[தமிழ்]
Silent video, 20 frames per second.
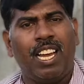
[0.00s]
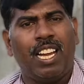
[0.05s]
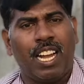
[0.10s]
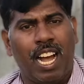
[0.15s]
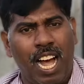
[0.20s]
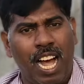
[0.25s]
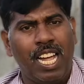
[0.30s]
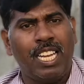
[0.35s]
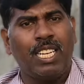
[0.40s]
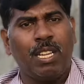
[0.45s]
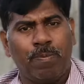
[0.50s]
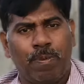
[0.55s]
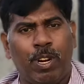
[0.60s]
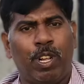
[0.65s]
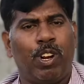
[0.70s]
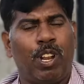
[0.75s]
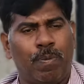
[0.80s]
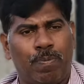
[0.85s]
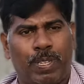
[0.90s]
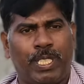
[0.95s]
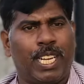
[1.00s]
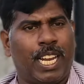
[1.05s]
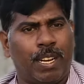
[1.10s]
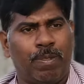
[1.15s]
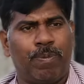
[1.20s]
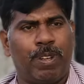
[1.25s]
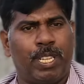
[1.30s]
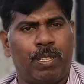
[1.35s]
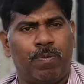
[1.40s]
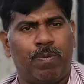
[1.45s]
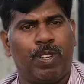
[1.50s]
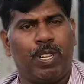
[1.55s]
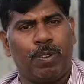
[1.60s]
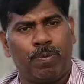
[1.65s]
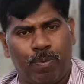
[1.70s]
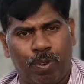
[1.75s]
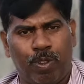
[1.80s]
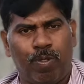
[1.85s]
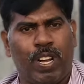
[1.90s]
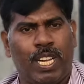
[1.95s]
ஆனா காந்தி படுகொலை பத்தி
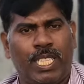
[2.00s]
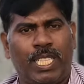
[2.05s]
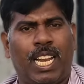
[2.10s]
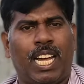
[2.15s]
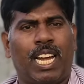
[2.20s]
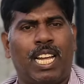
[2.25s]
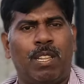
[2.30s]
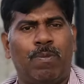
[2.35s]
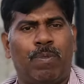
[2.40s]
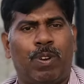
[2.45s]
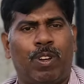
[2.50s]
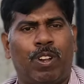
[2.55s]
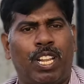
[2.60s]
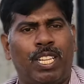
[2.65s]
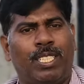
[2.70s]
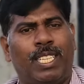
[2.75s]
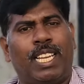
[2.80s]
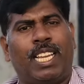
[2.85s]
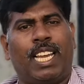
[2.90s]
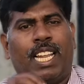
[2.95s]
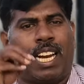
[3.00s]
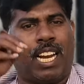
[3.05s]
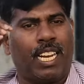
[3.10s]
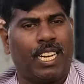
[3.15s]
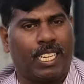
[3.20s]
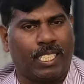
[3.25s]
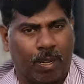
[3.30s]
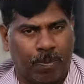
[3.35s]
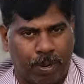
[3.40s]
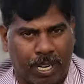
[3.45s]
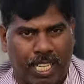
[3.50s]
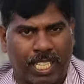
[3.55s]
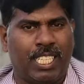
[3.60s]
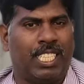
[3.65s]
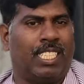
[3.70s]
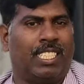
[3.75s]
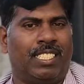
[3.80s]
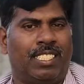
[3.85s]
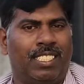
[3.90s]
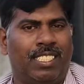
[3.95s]
பேசும்போது பொதுவாக இந்திரா காந்தி படுகொலை சீக்கியர்கள்
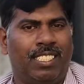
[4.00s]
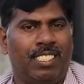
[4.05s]
நிறுத்தப்பட்டது